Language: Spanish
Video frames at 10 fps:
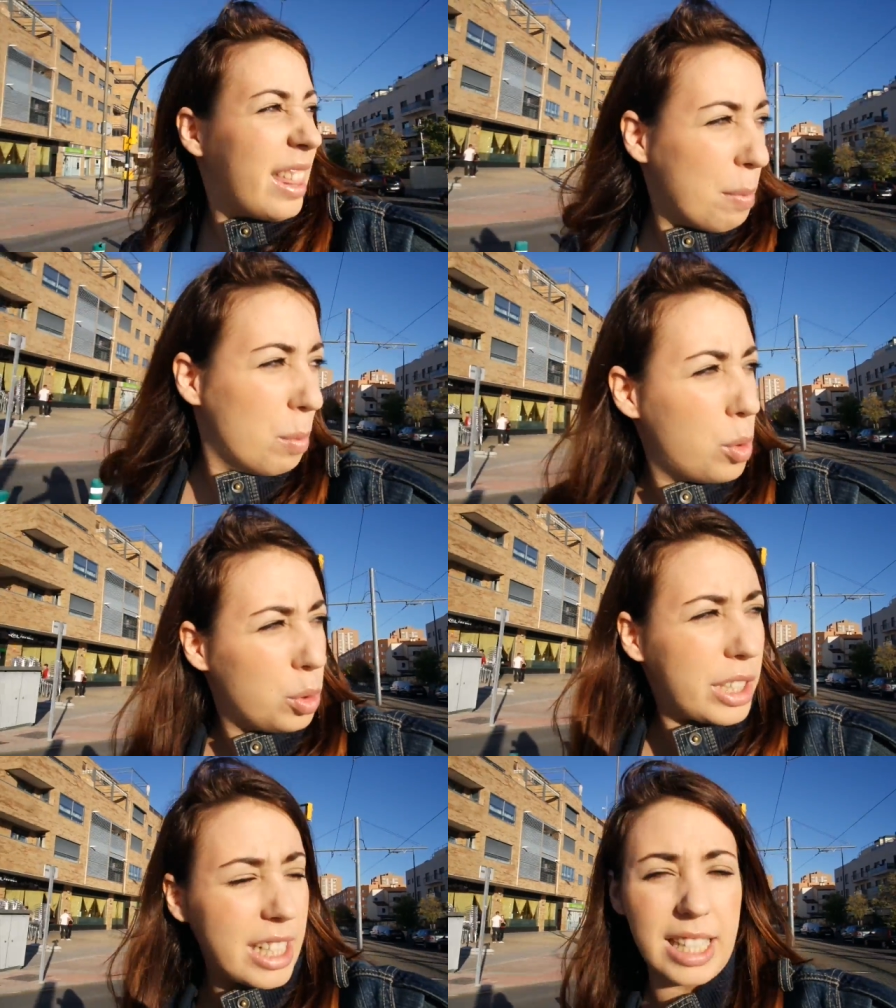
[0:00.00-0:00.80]
hace
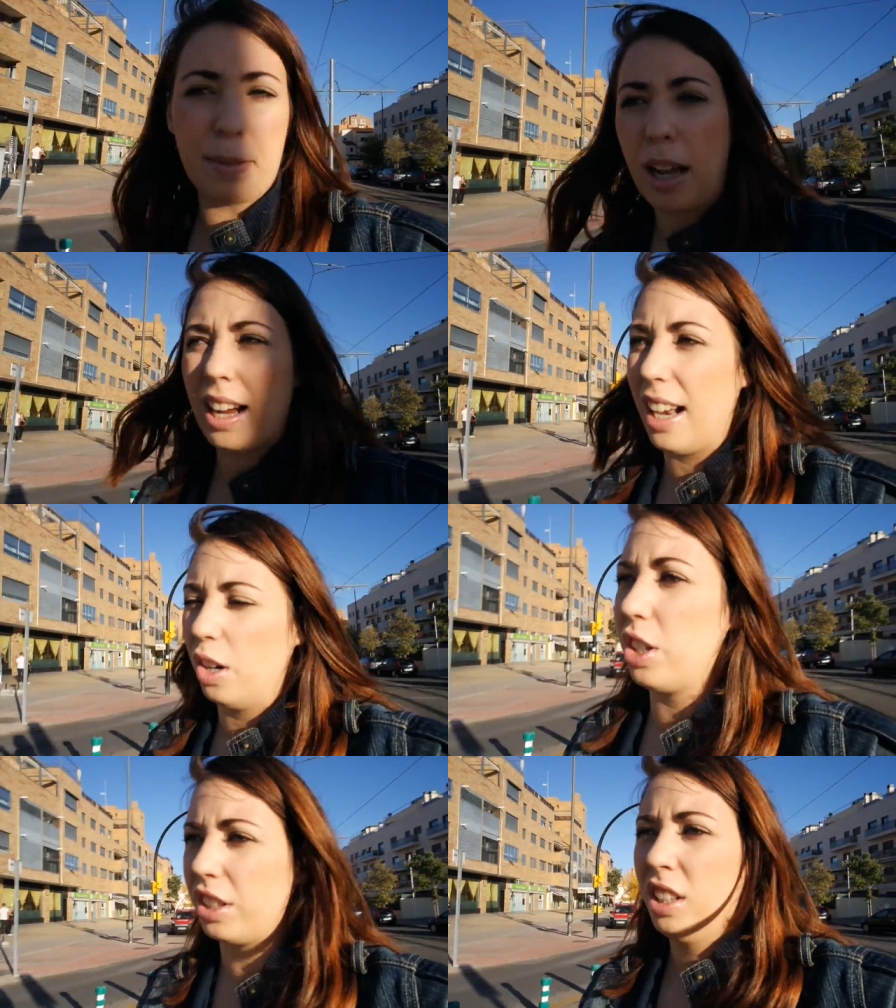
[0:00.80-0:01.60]
muchísima
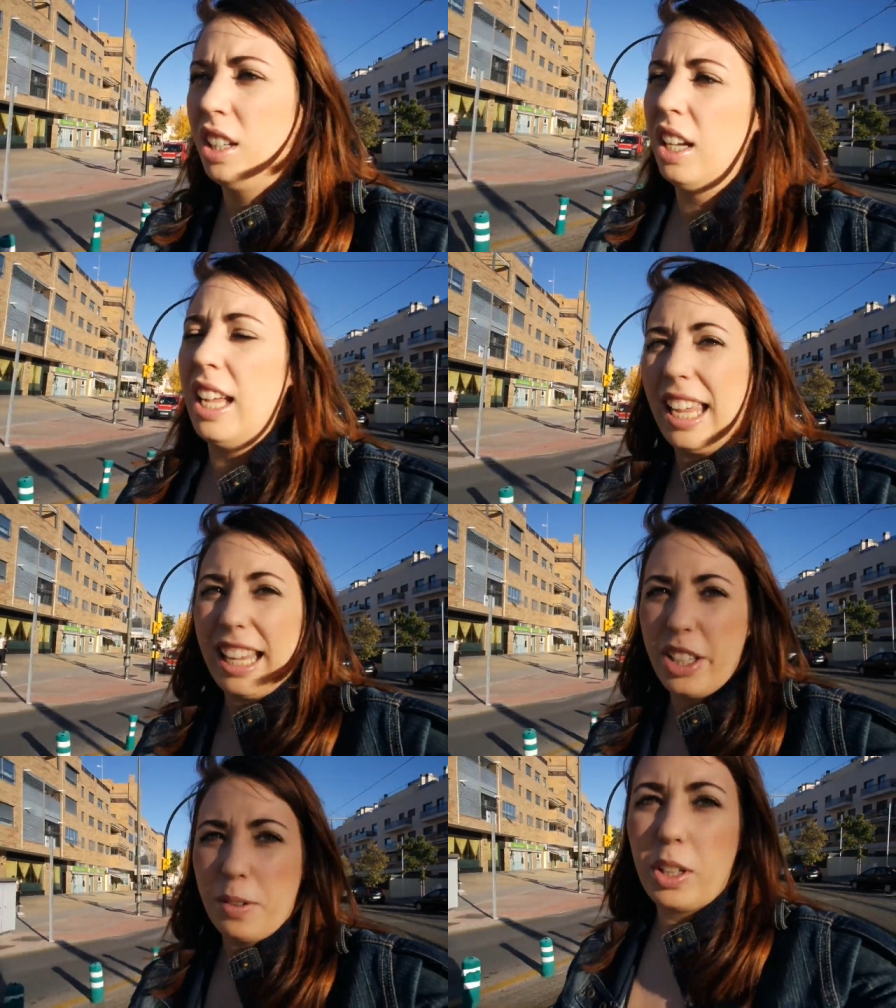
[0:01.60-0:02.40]
calor
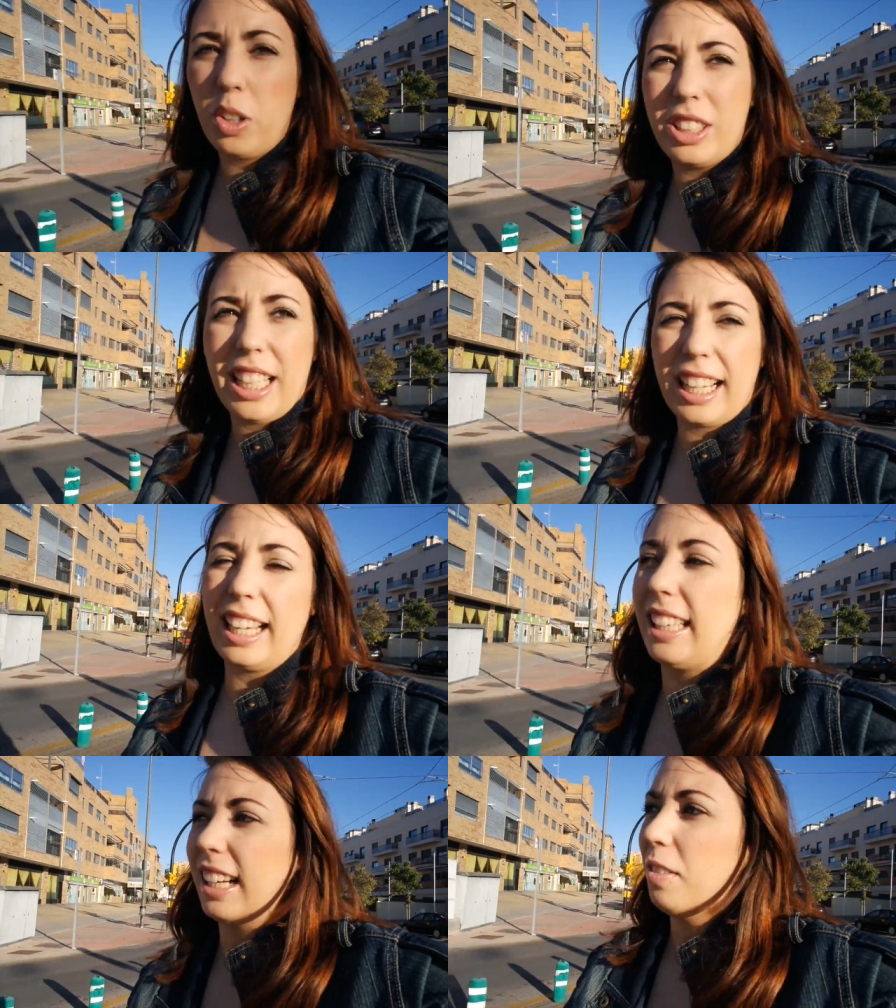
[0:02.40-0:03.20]
y yo voy con
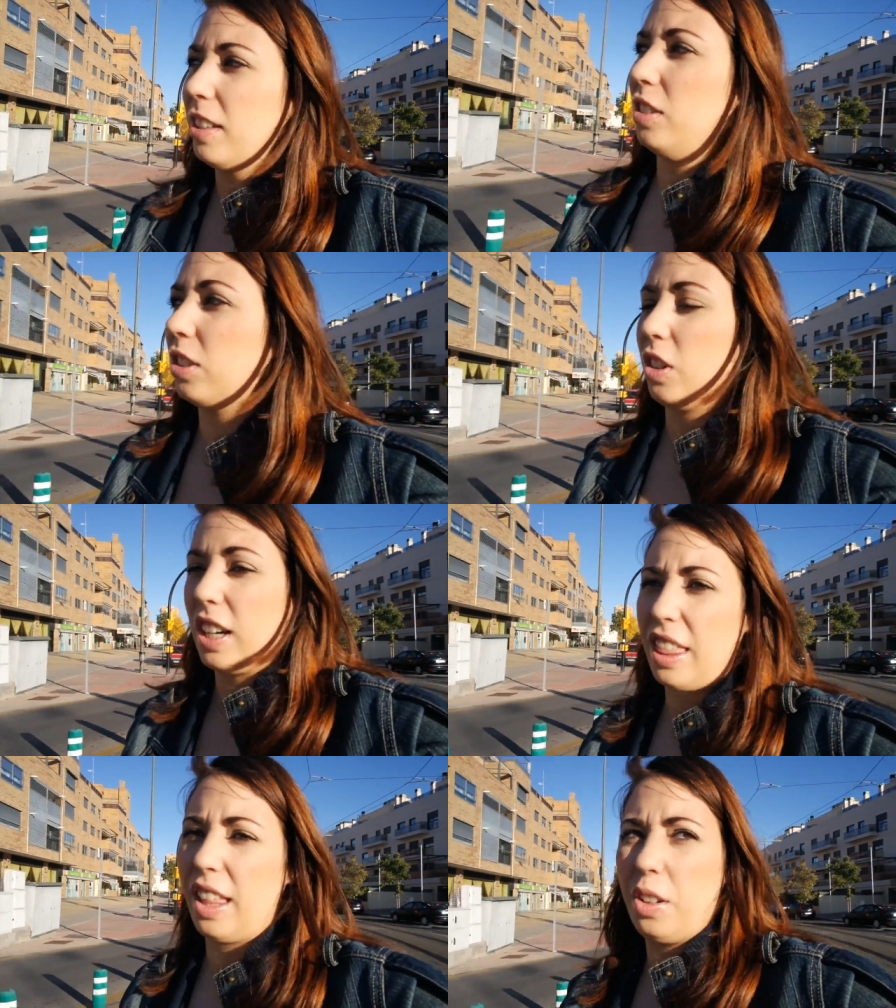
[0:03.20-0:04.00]
chaqueta, bueno,
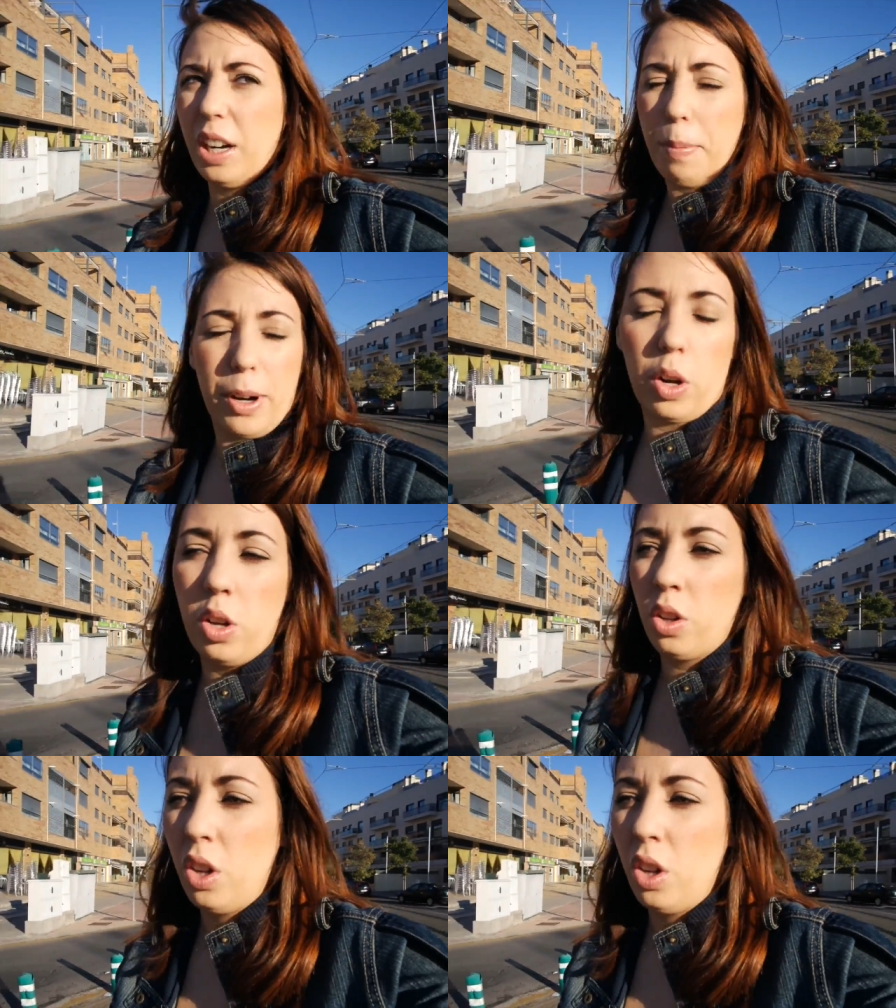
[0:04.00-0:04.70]
con cazadora, pero